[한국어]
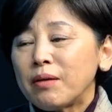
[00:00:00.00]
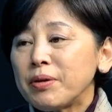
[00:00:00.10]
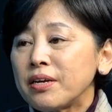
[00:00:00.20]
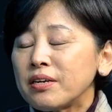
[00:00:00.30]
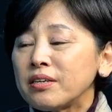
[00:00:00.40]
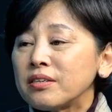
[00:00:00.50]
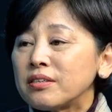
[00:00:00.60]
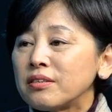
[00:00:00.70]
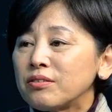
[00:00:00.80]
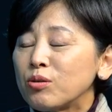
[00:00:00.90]
가맹
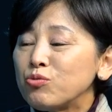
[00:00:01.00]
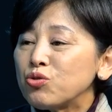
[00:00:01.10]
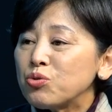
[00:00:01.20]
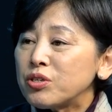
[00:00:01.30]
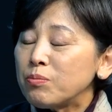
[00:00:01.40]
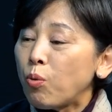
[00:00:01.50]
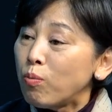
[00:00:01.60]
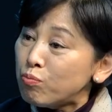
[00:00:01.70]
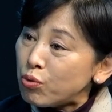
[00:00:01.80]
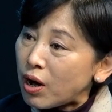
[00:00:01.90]
그 점주들의
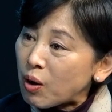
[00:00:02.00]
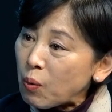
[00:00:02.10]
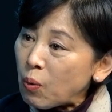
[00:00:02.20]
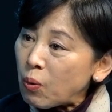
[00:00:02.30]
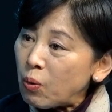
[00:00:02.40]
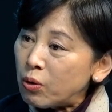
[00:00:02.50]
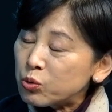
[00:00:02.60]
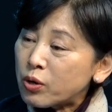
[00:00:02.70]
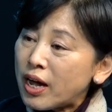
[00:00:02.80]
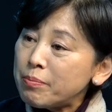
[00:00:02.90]
본부하고
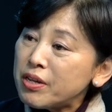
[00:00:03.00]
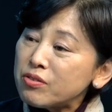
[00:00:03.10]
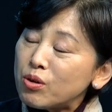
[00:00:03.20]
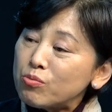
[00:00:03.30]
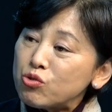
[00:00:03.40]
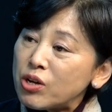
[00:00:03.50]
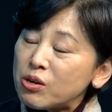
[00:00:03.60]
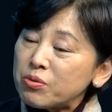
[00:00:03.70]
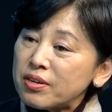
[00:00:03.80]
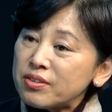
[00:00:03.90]
네. 또 가맹
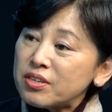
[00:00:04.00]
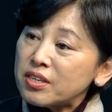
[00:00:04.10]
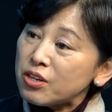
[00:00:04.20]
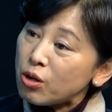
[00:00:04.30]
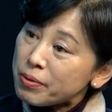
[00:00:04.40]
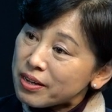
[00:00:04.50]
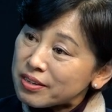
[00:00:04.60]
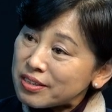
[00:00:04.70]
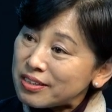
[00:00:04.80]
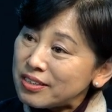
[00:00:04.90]
점주하고 해서 이렇게
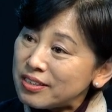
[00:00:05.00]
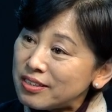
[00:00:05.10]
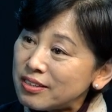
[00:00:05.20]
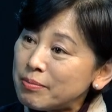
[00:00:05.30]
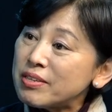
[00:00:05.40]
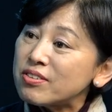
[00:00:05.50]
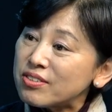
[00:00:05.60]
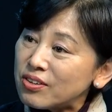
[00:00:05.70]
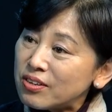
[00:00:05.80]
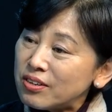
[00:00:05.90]
협약을
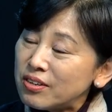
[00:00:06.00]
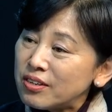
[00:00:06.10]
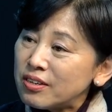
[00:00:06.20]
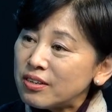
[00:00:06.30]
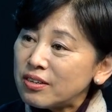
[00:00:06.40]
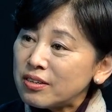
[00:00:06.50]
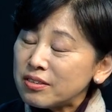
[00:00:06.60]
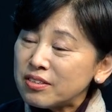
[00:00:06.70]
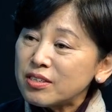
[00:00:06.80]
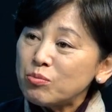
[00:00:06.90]
맺어서
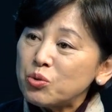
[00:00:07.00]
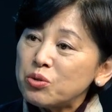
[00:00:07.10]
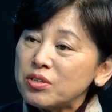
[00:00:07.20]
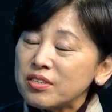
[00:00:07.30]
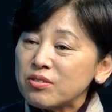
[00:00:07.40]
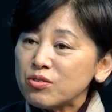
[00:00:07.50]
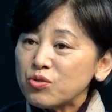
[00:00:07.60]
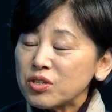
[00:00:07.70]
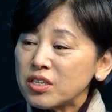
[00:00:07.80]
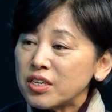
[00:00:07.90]
어, 지금도 이제 최저
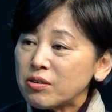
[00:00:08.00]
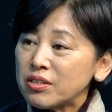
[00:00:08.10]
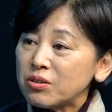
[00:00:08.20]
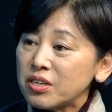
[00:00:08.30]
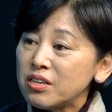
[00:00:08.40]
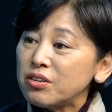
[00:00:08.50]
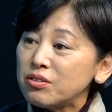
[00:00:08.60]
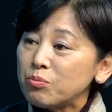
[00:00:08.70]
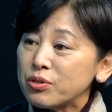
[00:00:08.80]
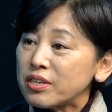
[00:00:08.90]
수익이라고 하는 거
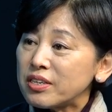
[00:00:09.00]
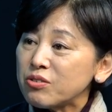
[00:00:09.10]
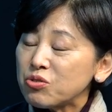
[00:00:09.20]
1년은 보장을